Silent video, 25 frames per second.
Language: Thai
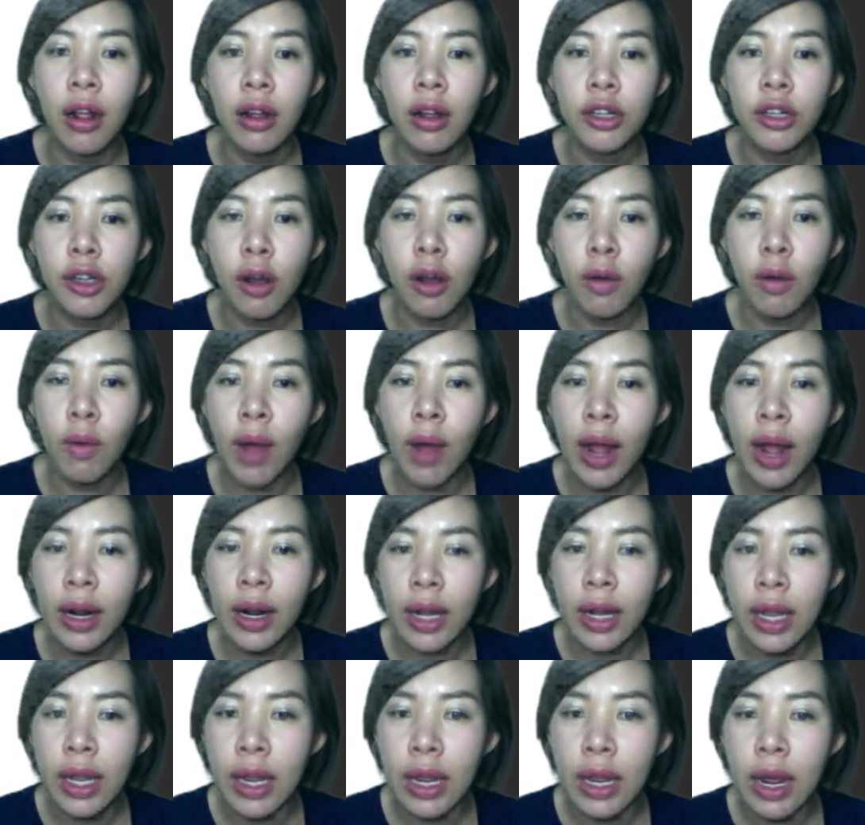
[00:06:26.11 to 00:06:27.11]
ช่องว่าง
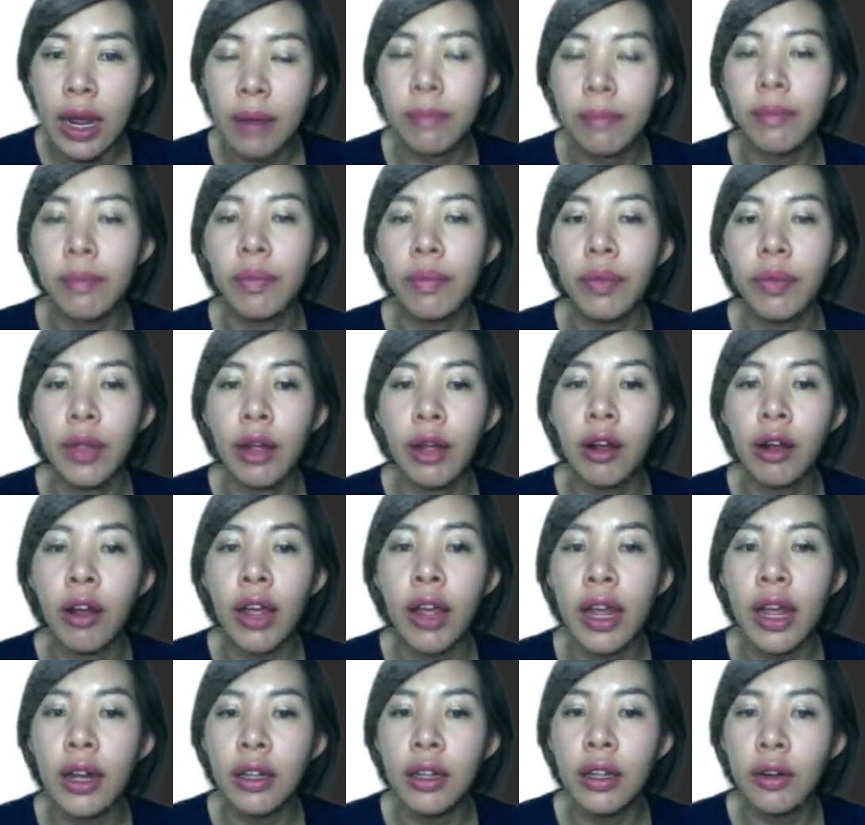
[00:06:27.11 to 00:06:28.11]
เทียม แล้วก็
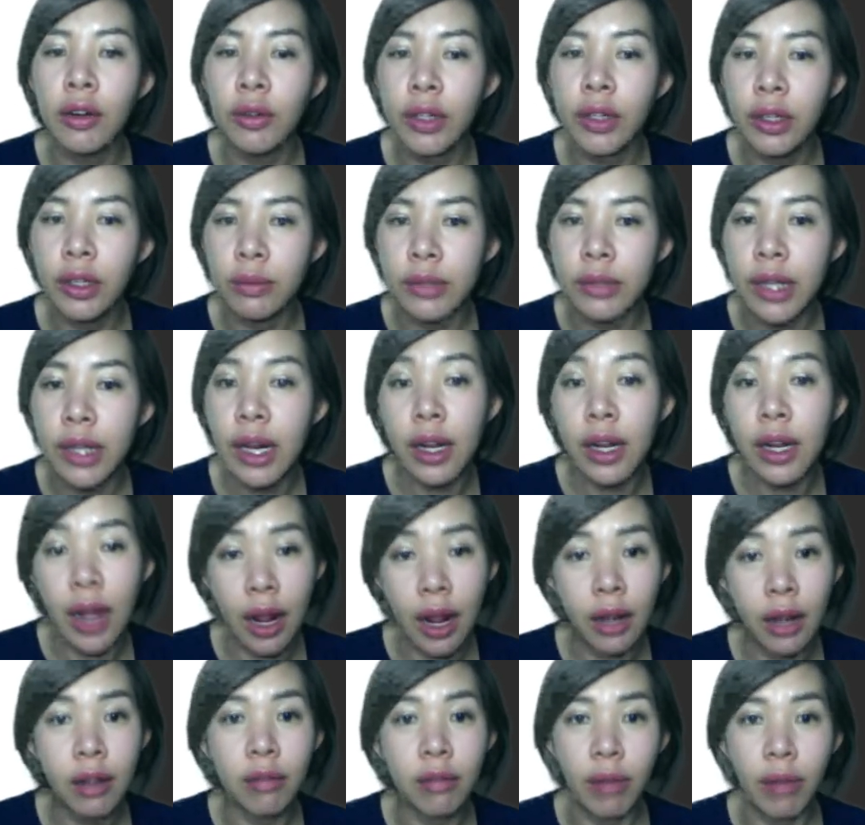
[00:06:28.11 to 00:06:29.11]
เอนโดเดิมสีเหลือง
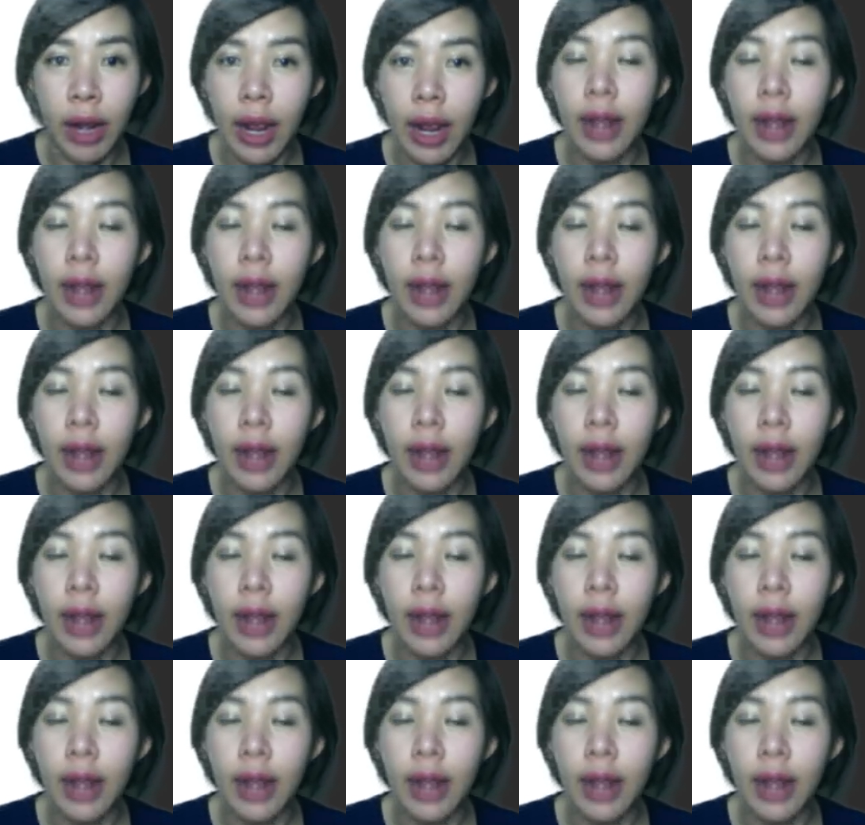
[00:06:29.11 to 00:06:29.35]
ใช่ไหมคะ